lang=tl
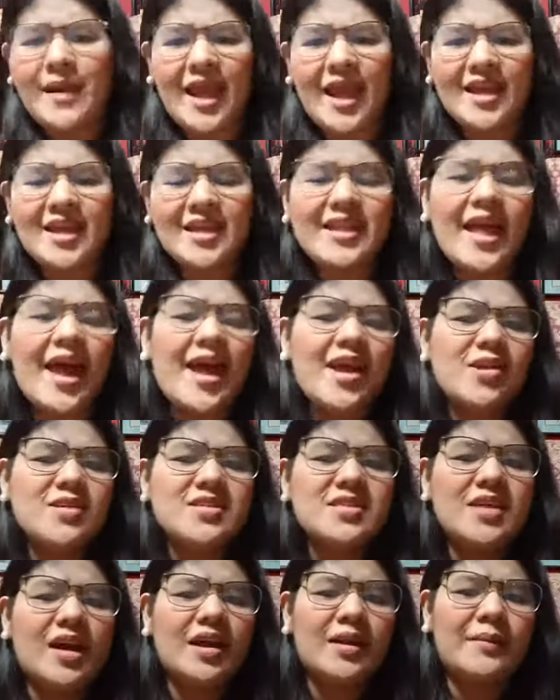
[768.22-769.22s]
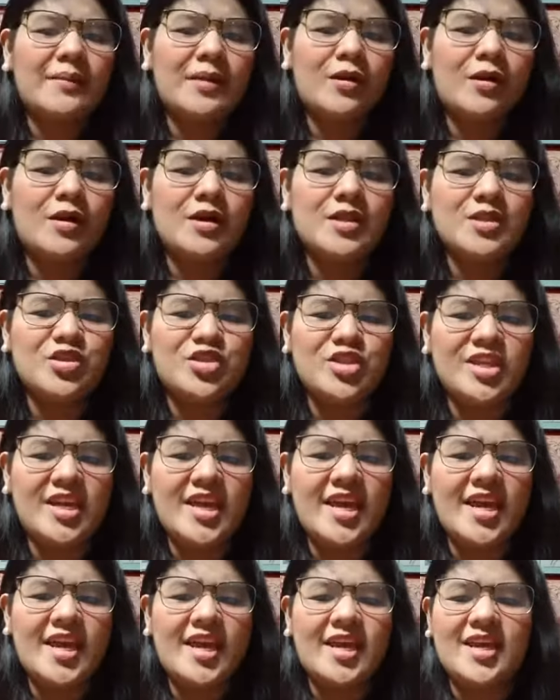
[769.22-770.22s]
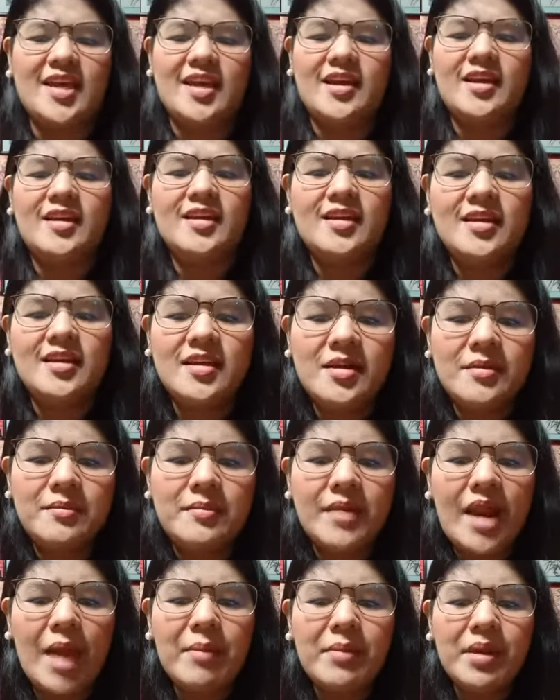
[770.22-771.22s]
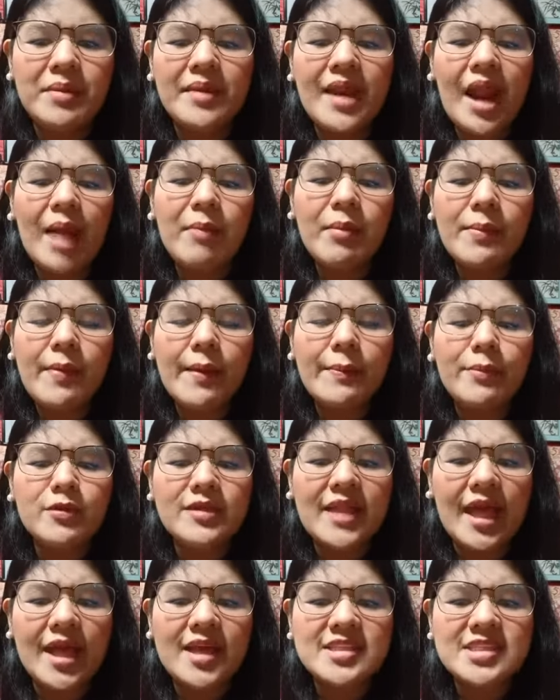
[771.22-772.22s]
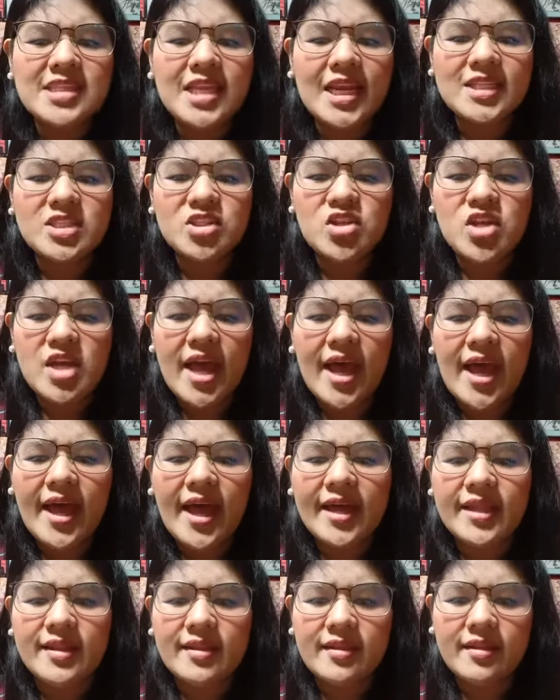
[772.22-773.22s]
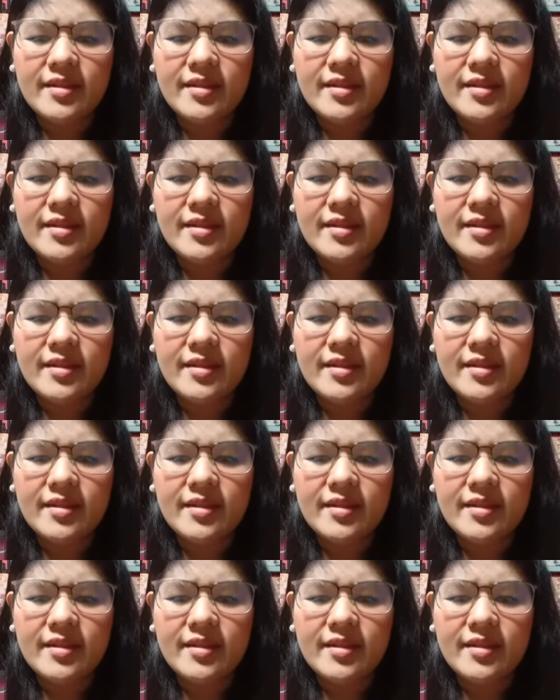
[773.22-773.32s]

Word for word: na tayo sa criminology. Maraming maraming pa po tayong slot dyan.